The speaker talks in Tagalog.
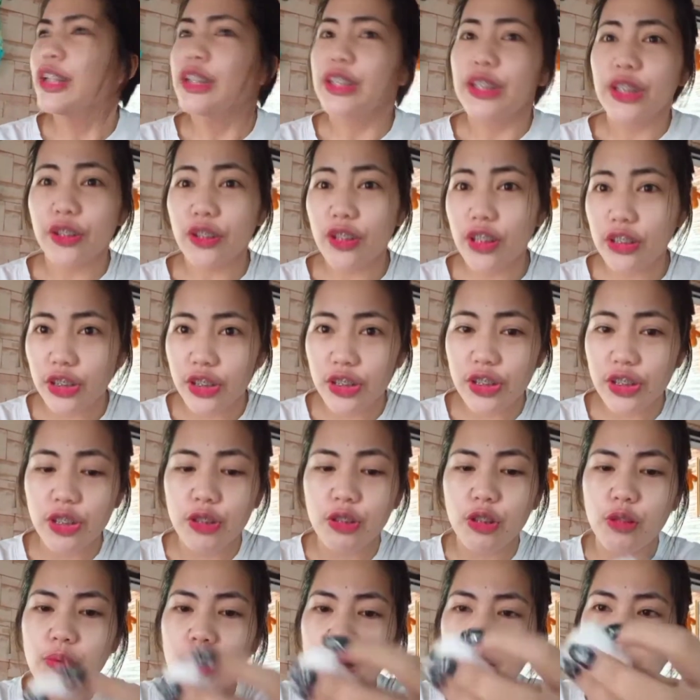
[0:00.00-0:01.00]
Share ko lang sa
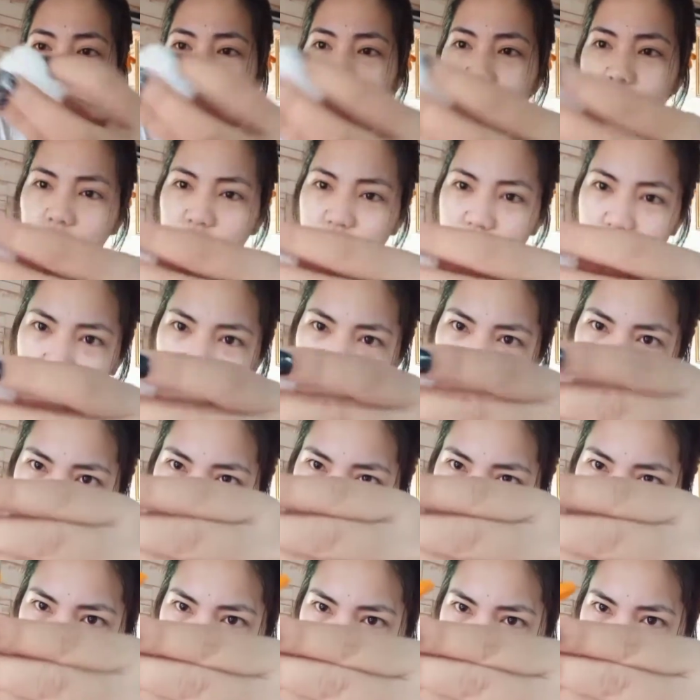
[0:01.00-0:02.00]
inyo ito, mga Mario. So, ito lang
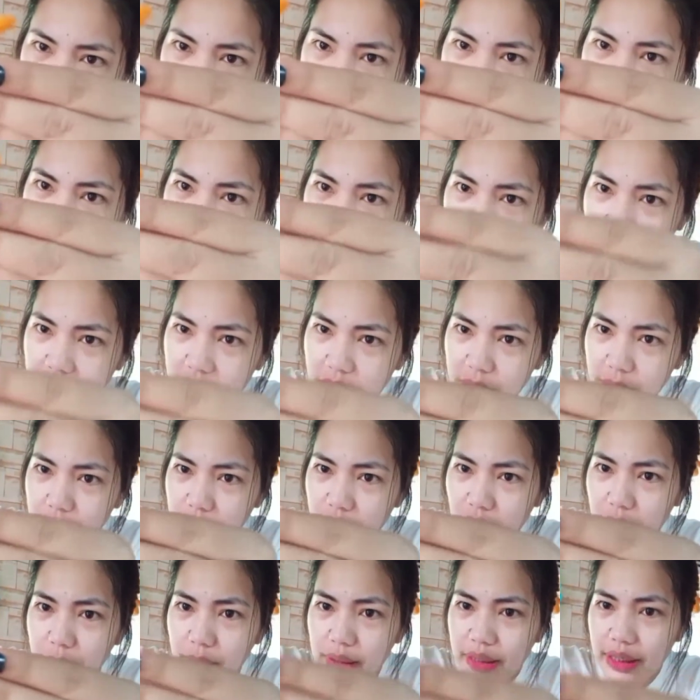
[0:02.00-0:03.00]
ganyan lang yan.
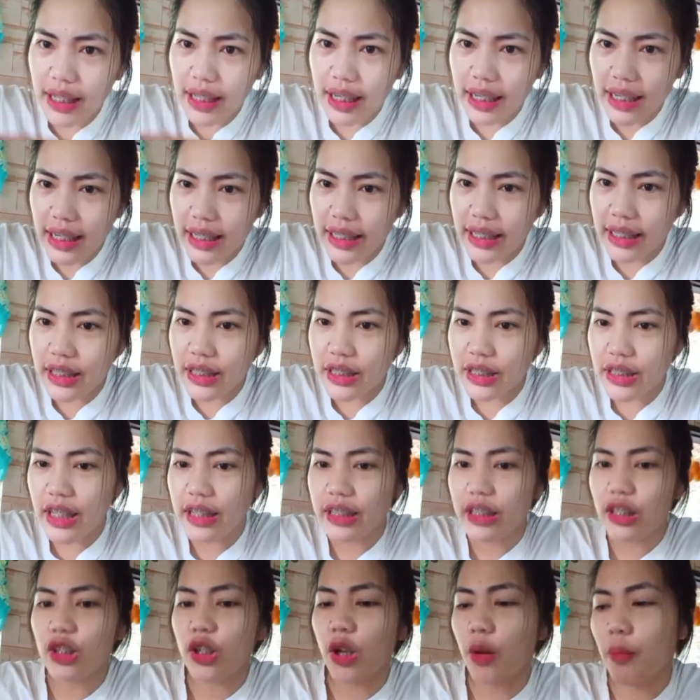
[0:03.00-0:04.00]
Patak-patak lang yan.
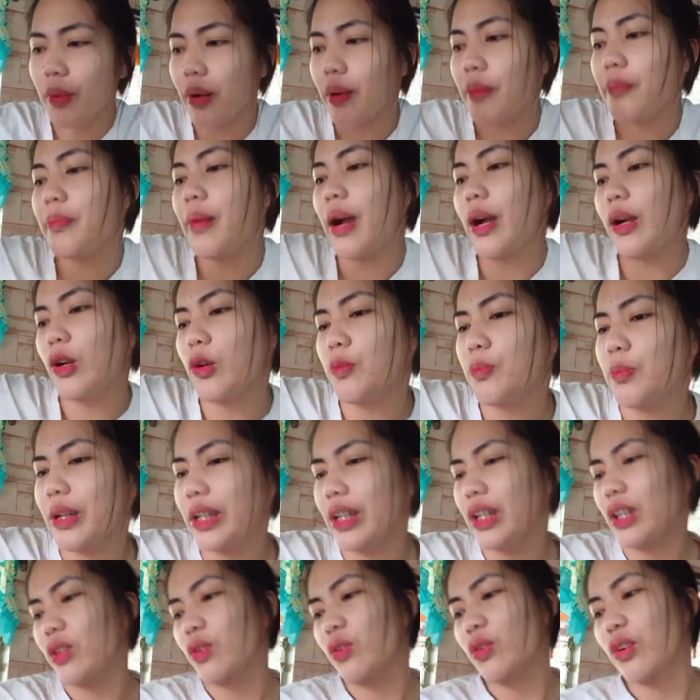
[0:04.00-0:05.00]
At sobrang bago pa
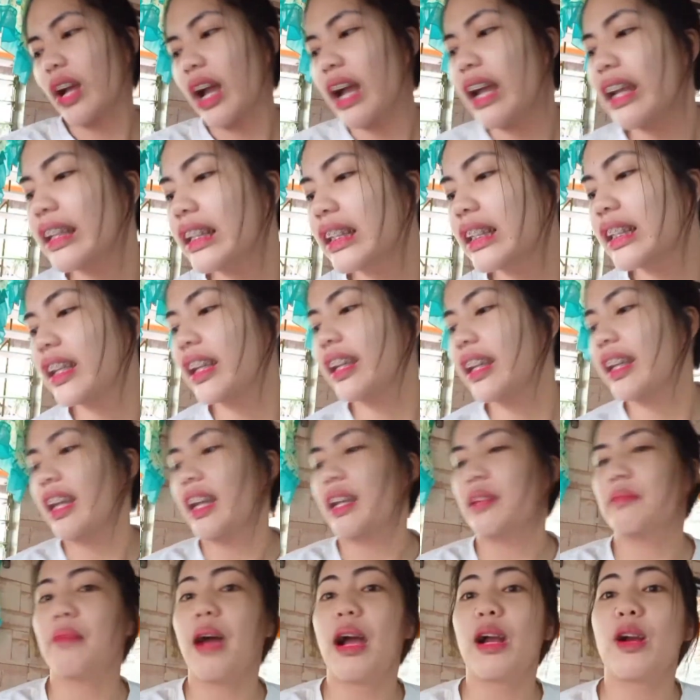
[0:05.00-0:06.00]
nito, guys.
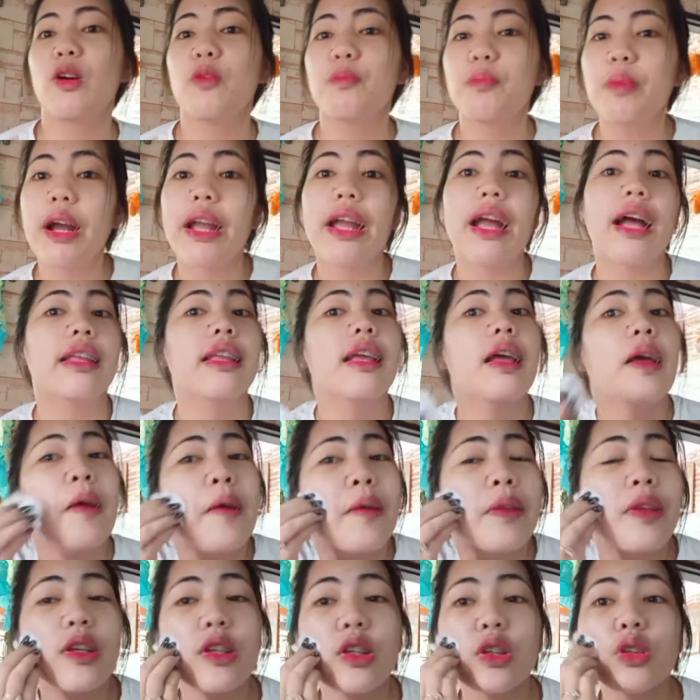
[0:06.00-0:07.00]
Ayan, bago pa yan.
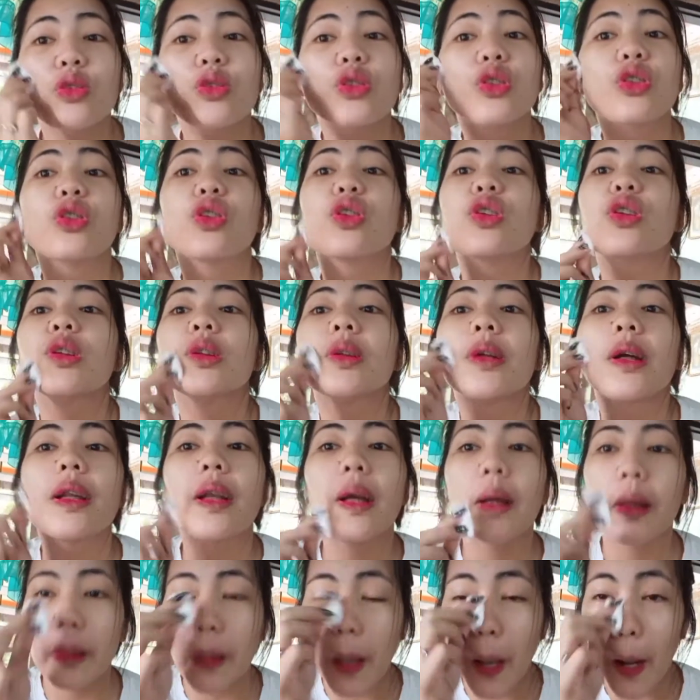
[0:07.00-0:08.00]
Tapos kuskus ko
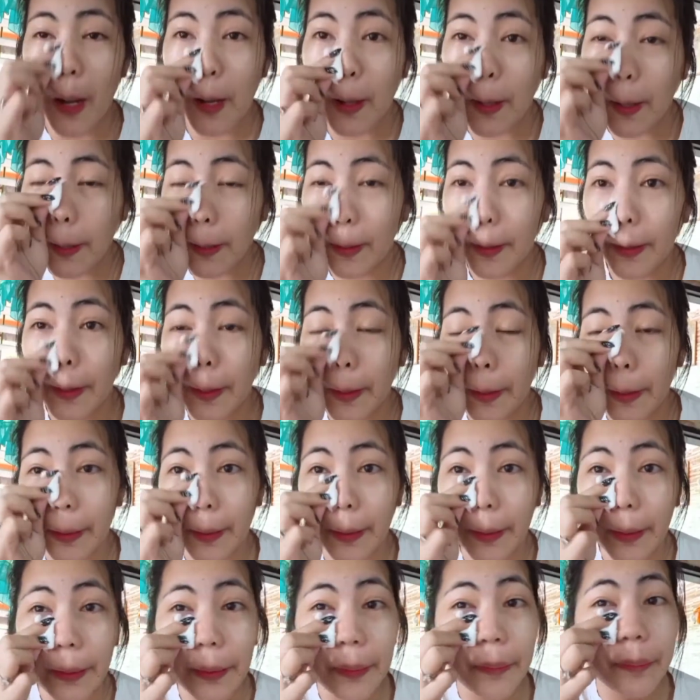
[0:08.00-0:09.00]
lang yan.
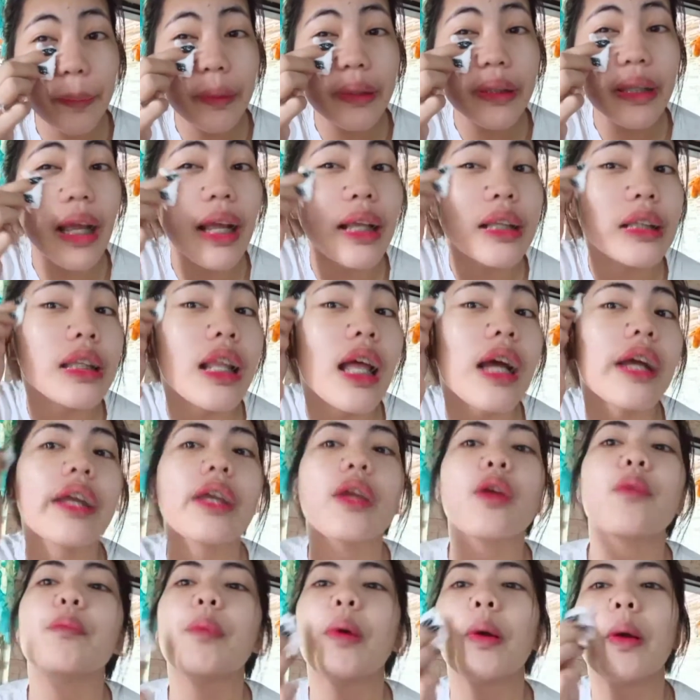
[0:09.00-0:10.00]
Ayan. Pataas
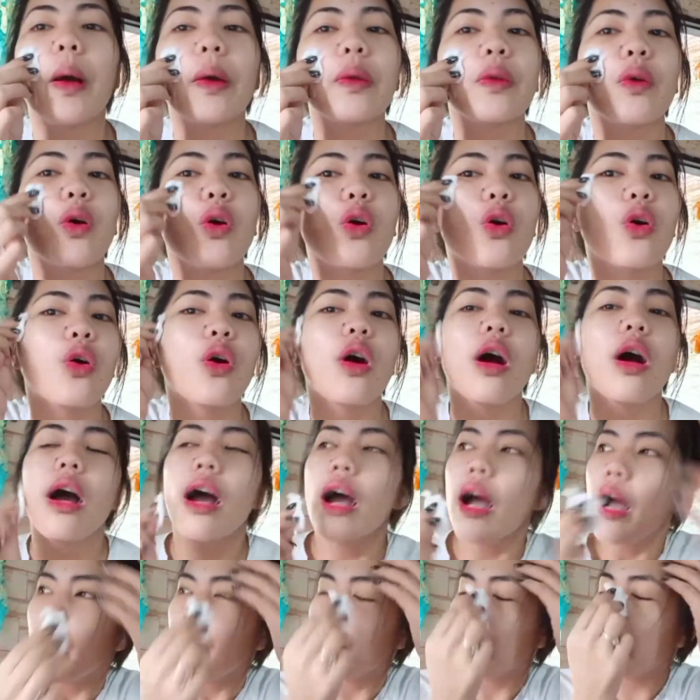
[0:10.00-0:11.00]
lagi yung pag ano ko,
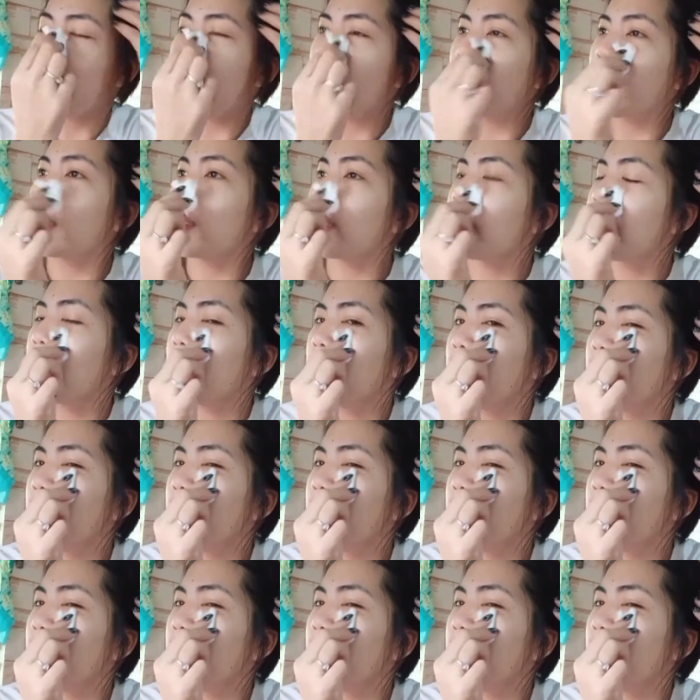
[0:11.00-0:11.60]
pag